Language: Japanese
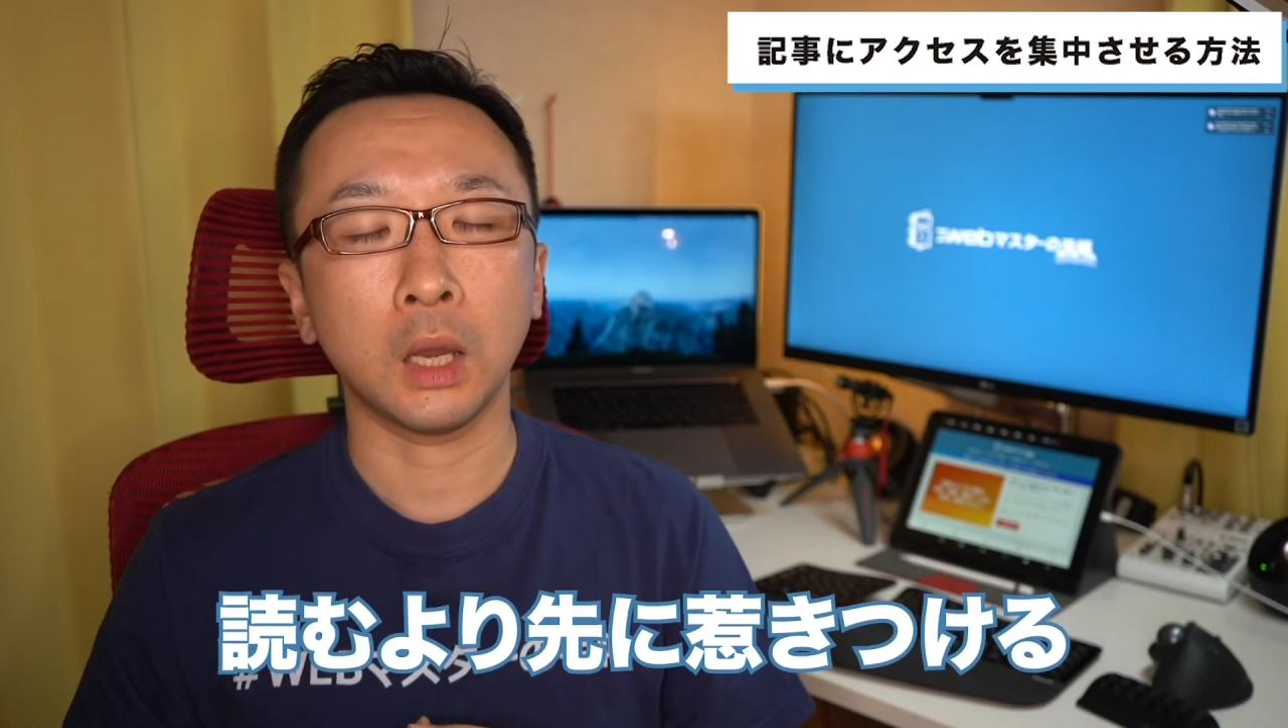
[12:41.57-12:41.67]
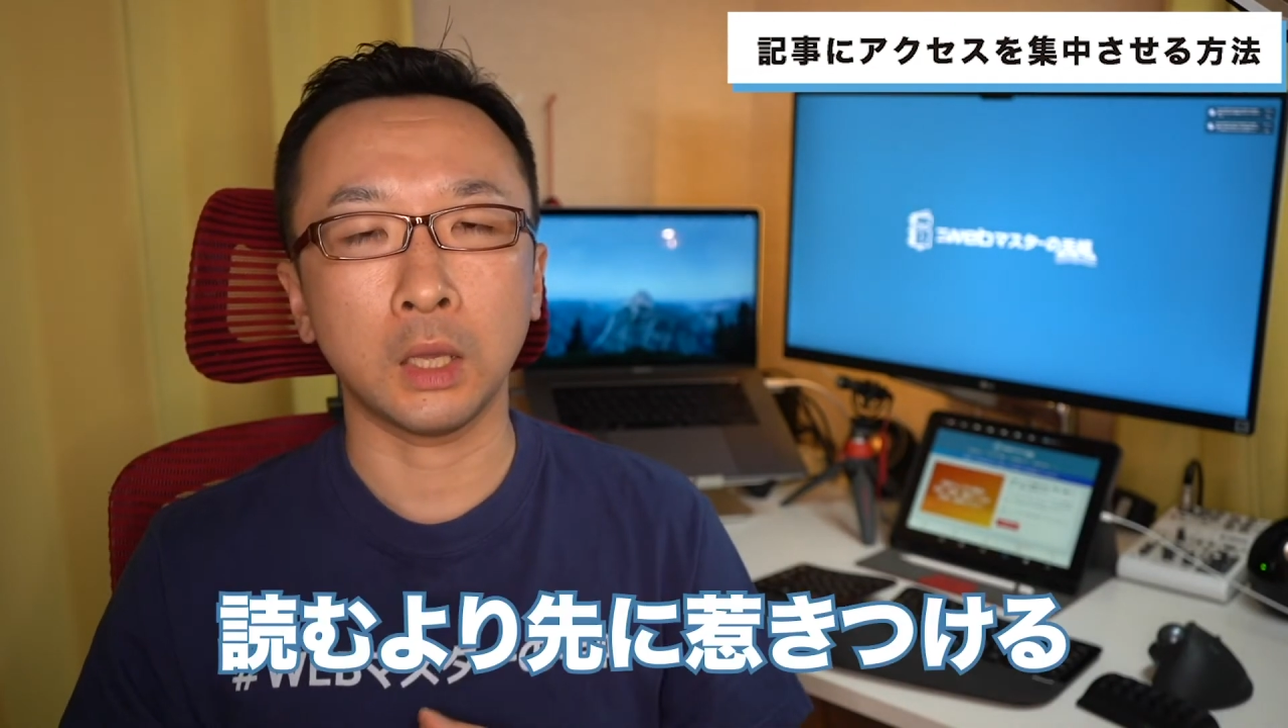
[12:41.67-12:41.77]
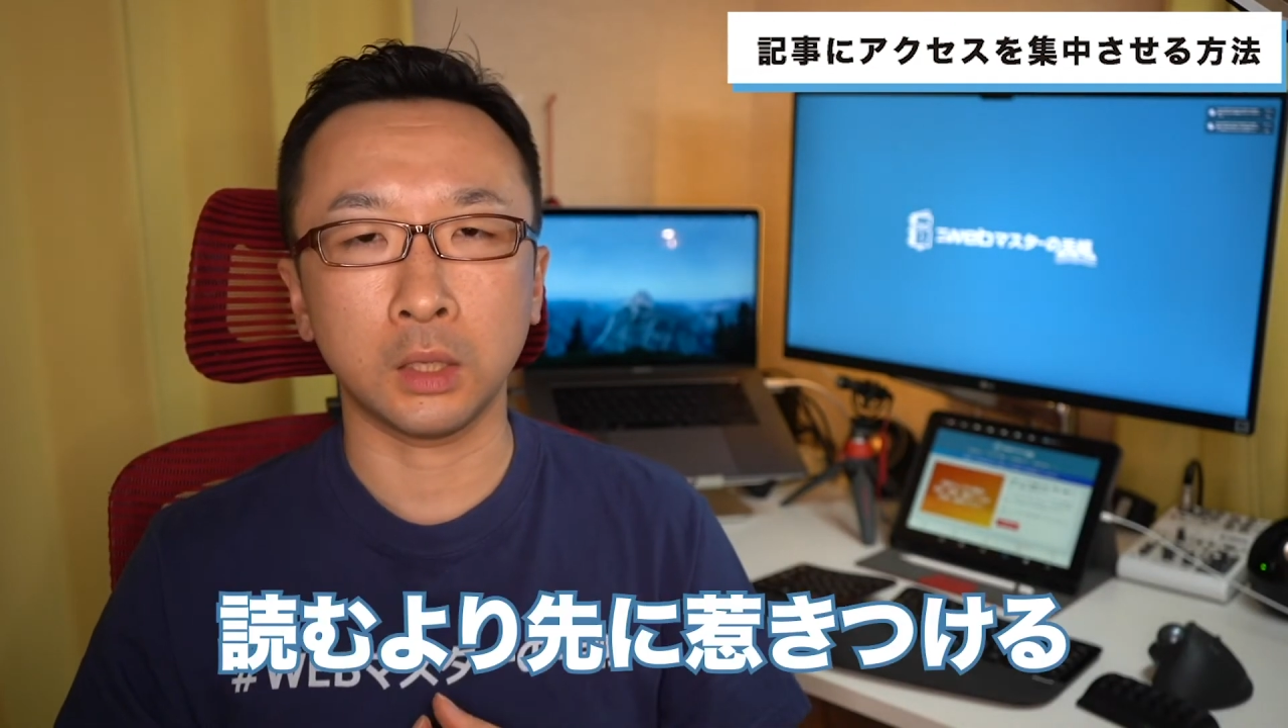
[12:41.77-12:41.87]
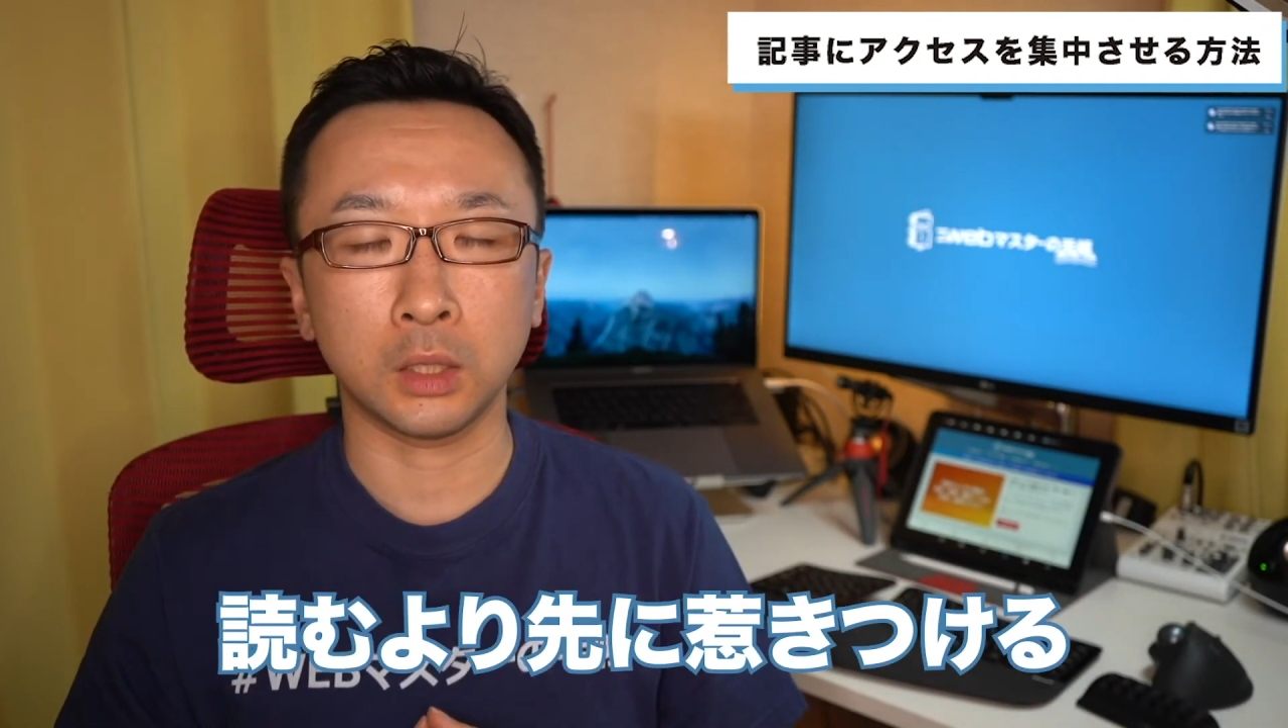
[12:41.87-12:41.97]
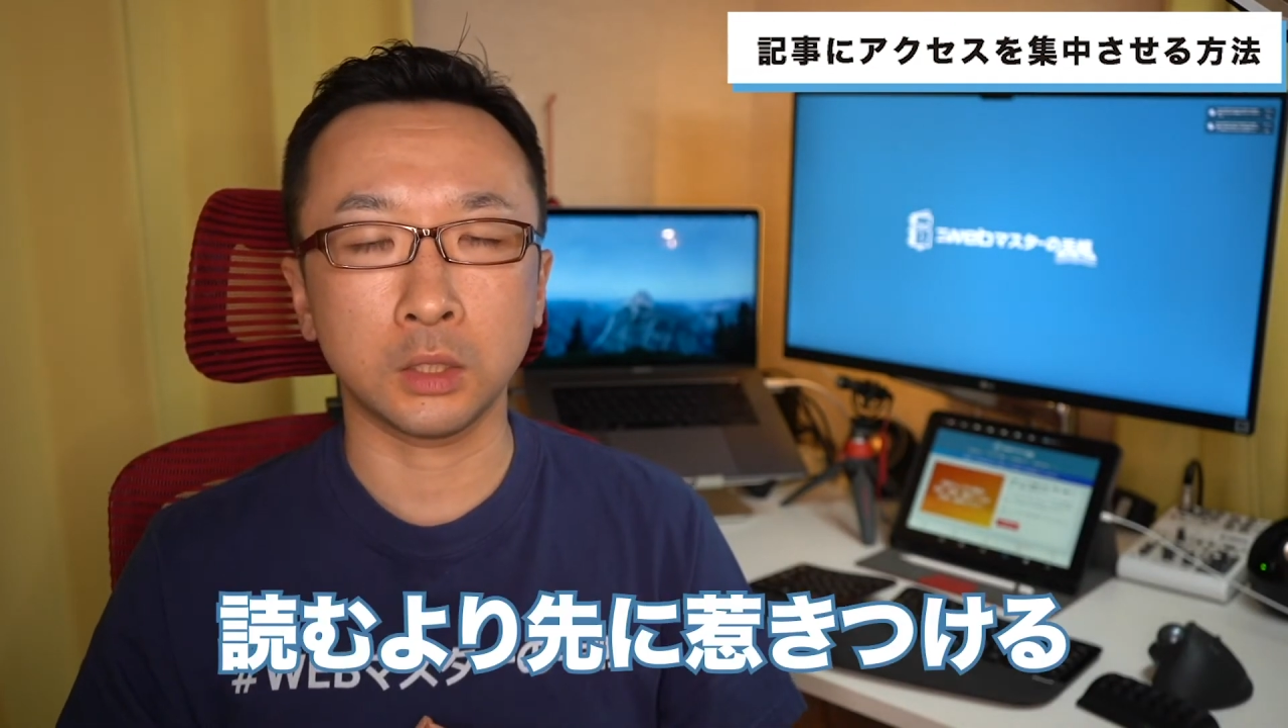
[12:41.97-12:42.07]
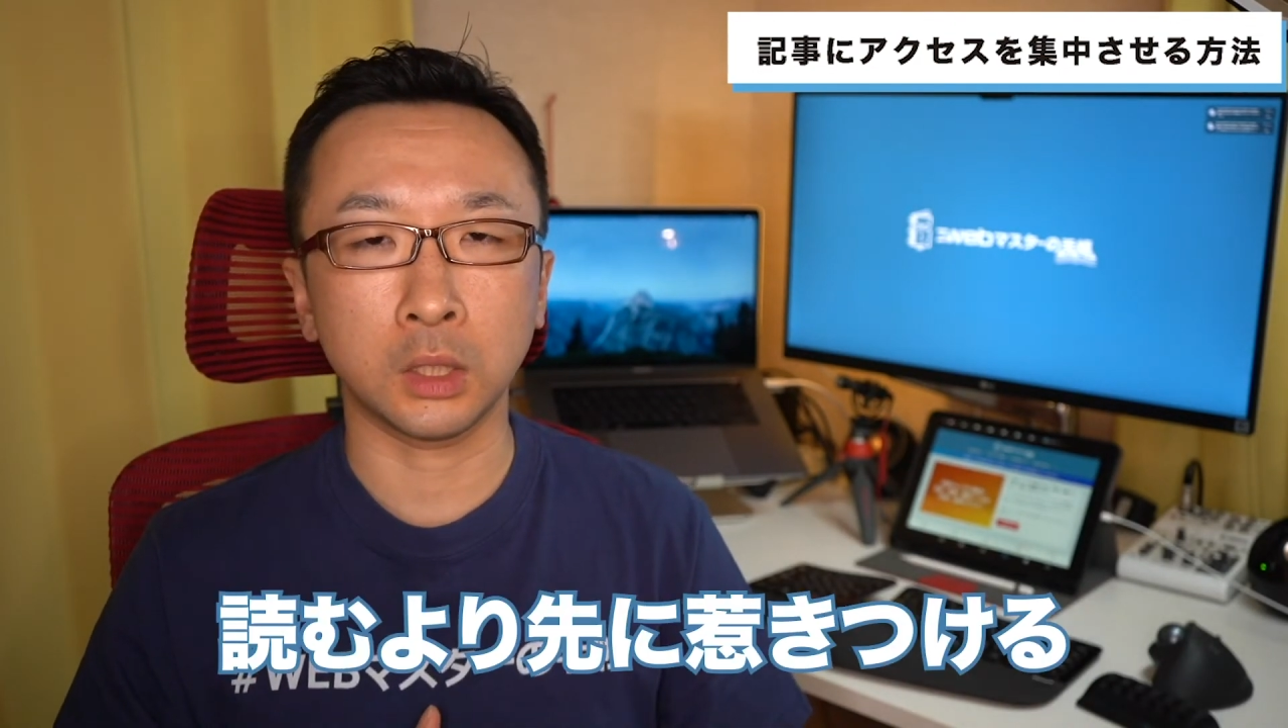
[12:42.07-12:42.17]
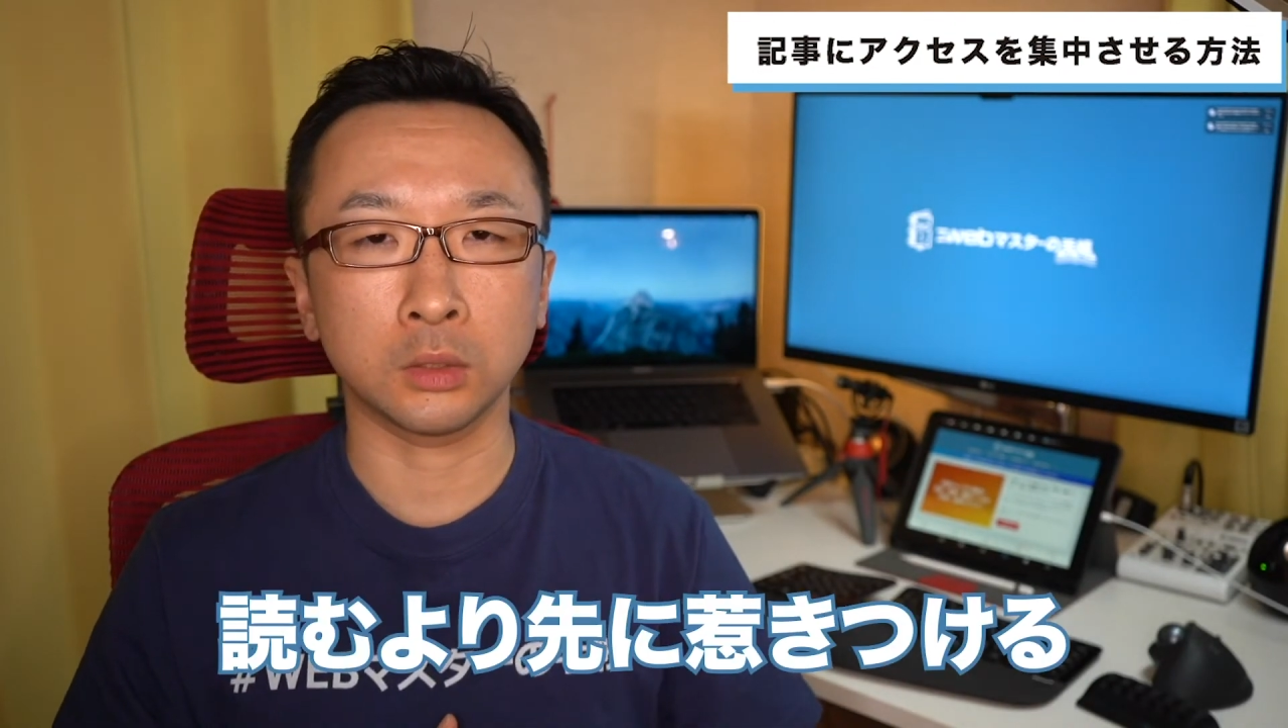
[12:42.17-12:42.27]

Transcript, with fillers: アイキャッチ画